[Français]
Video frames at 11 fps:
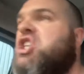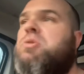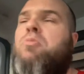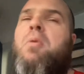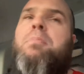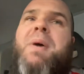je
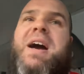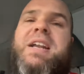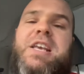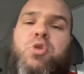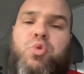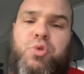m'en bats
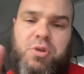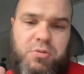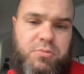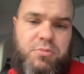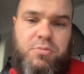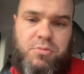les couilles.
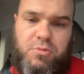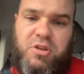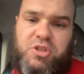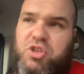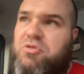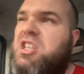Tu vois ce
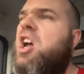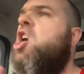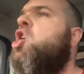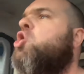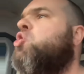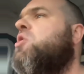que je veux dire
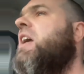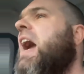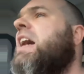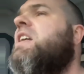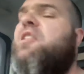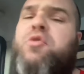J'en ai
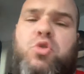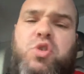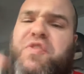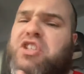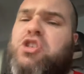rien à foutre. Tu fais ce